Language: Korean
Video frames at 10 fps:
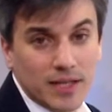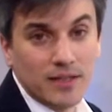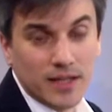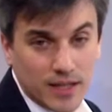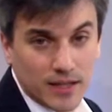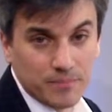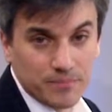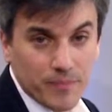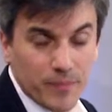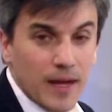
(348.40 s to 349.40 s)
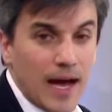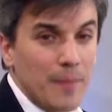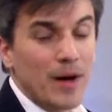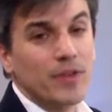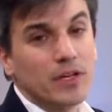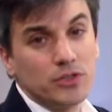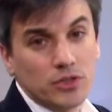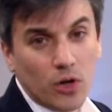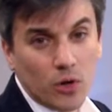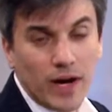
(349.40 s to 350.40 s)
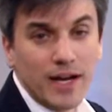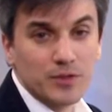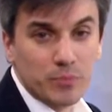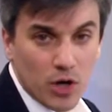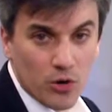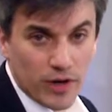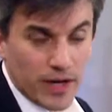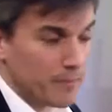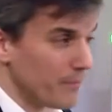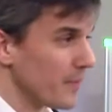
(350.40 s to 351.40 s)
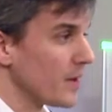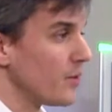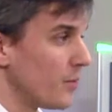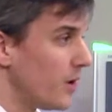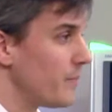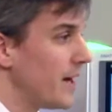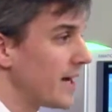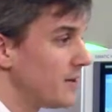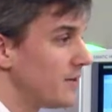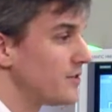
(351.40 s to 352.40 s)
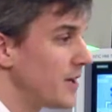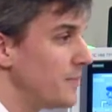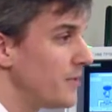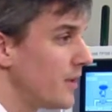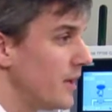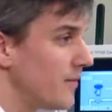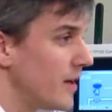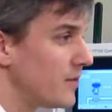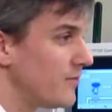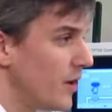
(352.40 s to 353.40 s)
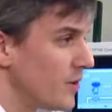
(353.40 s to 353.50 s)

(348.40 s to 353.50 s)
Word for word: 보호되었습니다. 컨트롤러와 프로그램은 어떨까요? 메인 CPU에 포커스를 주면 동일한